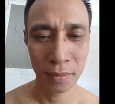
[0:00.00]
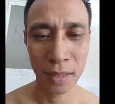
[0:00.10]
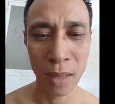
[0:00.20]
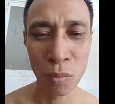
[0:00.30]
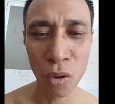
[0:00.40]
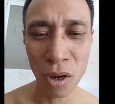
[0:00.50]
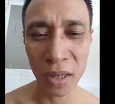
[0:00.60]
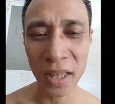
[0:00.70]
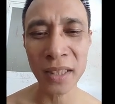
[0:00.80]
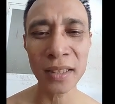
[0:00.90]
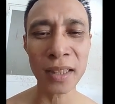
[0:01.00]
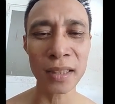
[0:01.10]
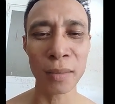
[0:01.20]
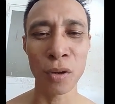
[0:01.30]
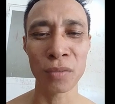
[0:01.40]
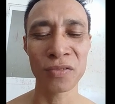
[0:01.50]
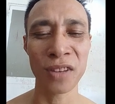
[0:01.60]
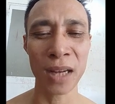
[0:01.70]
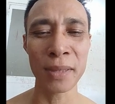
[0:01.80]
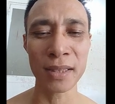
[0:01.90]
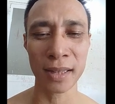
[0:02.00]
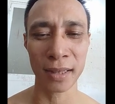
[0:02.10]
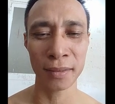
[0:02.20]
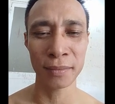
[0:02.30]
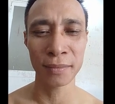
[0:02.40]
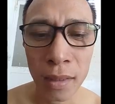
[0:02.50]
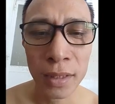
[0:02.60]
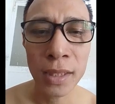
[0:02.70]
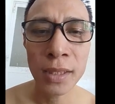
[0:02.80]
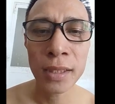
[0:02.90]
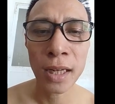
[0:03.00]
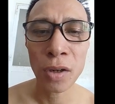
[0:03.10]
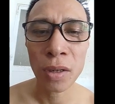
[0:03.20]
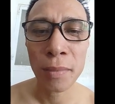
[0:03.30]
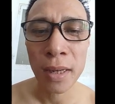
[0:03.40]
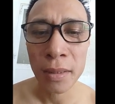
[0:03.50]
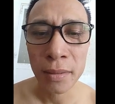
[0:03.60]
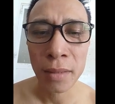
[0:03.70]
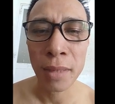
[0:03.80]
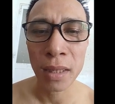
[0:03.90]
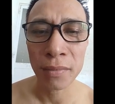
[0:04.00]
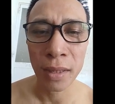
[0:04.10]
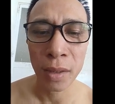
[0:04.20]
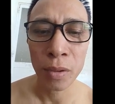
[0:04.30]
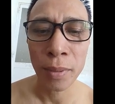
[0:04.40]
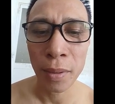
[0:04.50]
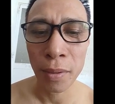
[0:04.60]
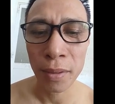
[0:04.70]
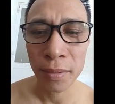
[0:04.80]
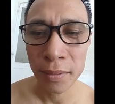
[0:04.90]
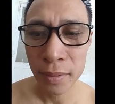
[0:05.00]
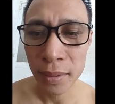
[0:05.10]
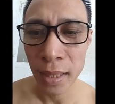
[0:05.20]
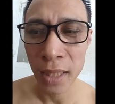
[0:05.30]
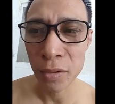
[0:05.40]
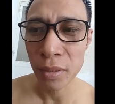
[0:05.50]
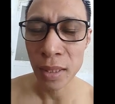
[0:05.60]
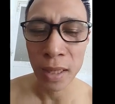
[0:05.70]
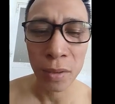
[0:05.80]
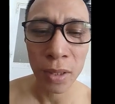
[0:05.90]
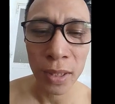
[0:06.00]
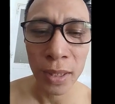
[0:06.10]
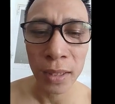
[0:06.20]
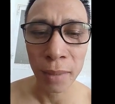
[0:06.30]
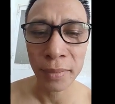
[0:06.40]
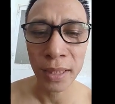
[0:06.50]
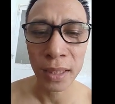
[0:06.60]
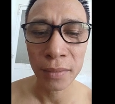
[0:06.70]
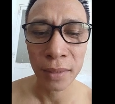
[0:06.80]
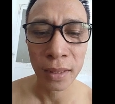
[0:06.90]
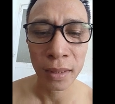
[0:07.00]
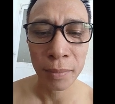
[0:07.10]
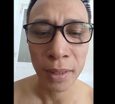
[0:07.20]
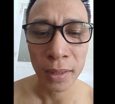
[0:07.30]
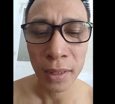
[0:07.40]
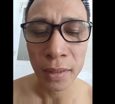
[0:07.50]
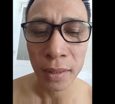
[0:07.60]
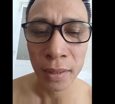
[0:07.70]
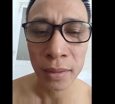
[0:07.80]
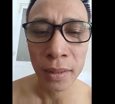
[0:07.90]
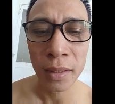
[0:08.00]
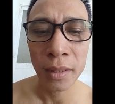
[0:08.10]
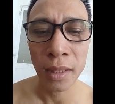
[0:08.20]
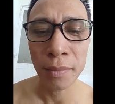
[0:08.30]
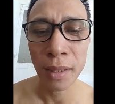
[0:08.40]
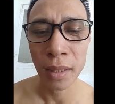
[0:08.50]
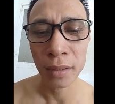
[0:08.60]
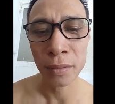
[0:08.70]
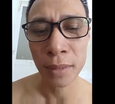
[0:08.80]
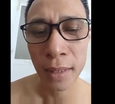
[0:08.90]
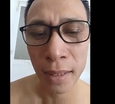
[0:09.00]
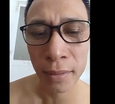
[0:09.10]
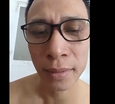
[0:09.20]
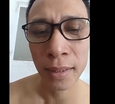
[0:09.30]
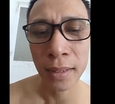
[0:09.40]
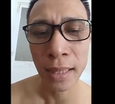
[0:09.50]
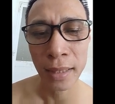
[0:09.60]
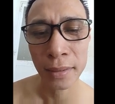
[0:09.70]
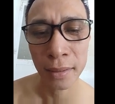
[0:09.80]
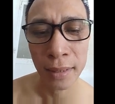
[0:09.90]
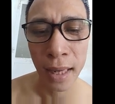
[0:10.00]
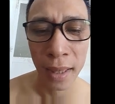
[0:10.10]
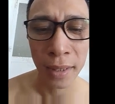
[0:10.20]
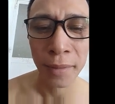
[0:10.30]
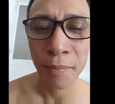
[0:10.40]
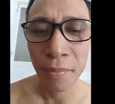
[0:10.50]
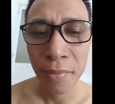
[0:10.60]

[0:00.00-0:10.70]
để mua ít nhất là một vài bức tranh. À, xin chào các bác, các bạn và quý bà con. Những ai chúng ta đang có ý định làm tranh, và đặc biệt là nhất là những người mà chúng ta đang xây nhà, sửa nhà đấy,